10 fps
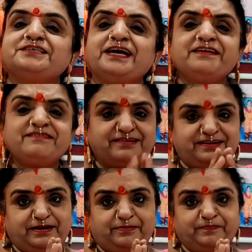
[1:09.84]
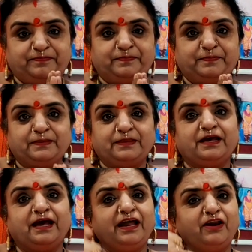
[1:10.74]
జై శ్రీరామ్
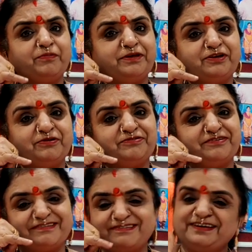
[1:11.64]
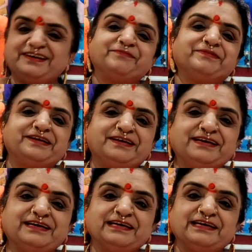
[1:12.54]
హలో బదులు జై శ్రీరామనండి